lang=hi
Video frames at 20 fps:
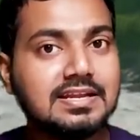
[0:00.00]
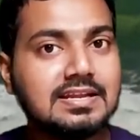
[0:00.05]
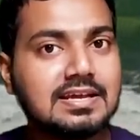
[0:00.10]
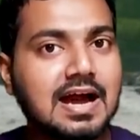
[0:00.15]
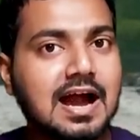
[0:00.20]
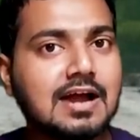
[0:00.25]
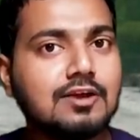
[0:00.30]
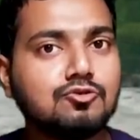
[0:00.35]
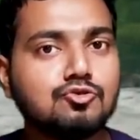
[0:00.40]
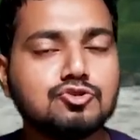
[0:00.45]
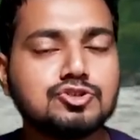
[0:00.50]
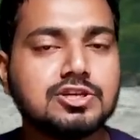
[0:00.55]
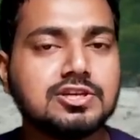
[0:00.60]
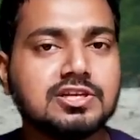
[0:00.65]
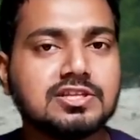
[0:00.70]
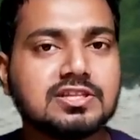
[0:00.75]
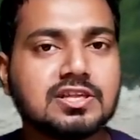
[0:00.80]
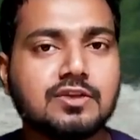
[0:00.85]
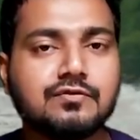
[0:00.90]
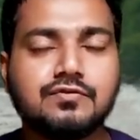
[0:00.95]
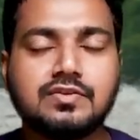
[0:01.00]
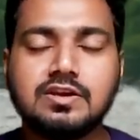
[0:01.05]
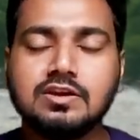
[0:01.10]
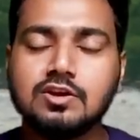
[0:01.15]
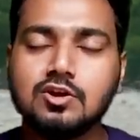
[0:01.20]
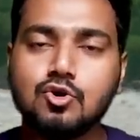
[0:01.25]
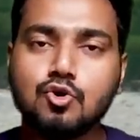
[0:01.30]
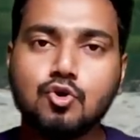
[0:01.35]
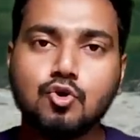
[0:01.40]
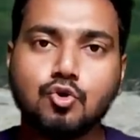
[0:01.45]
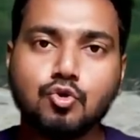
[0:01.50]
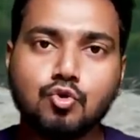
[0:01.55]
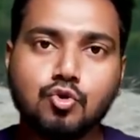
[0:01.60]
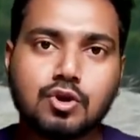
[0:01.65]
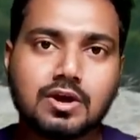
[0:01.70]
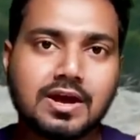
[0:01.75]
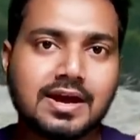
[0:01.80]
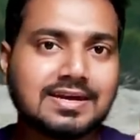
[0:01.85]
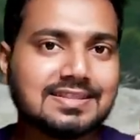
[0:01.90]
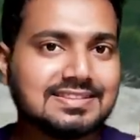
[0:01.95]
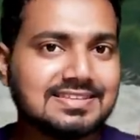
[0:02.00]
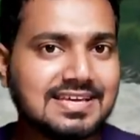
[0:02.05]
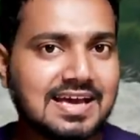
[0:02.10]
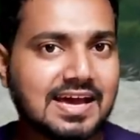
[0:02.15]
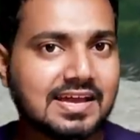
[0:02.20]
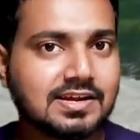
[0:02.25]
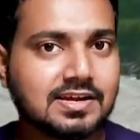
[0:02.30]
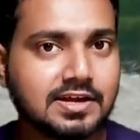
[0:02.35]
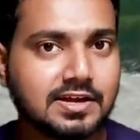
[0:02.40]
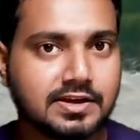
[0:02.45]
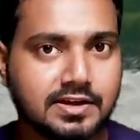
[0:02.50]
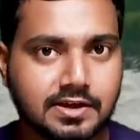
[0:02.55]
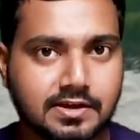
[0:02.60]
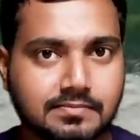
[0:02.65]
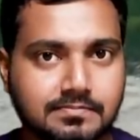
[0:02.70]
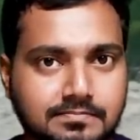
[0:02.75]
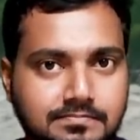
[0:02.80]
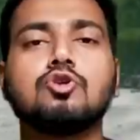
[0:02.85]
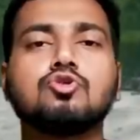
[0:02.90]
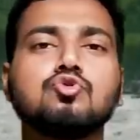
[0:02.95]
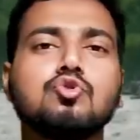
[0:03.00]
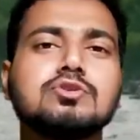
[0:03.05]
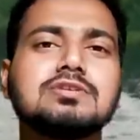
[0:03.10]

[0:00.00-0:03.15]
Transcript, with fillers: ग्रीन हाइड्रोजन की तरफ ही रुख अख्तियार कर रहे हैं और